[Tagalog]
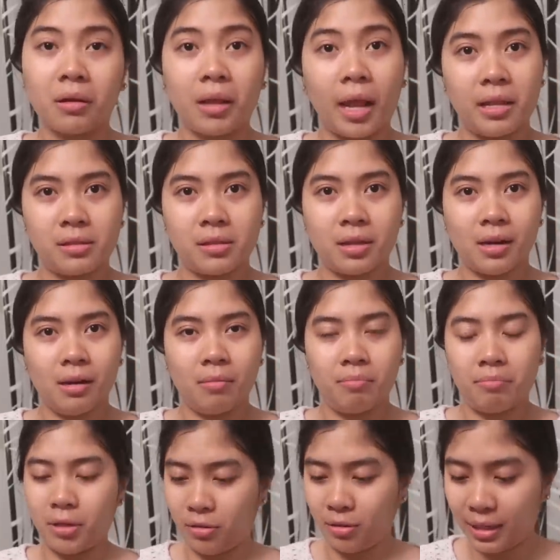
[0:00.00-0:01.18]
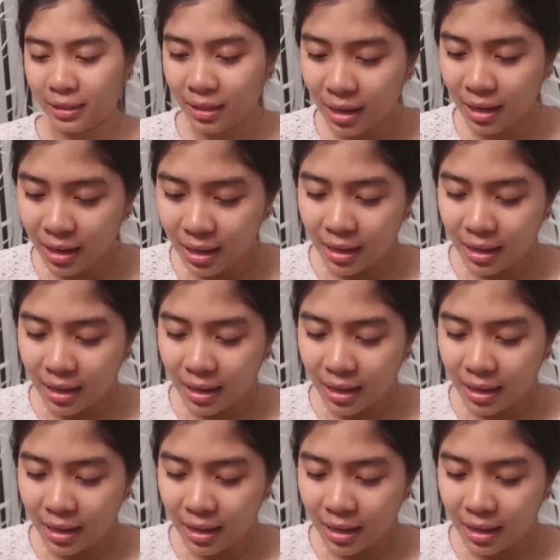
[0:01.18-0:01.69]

Cleanser. But Patulit.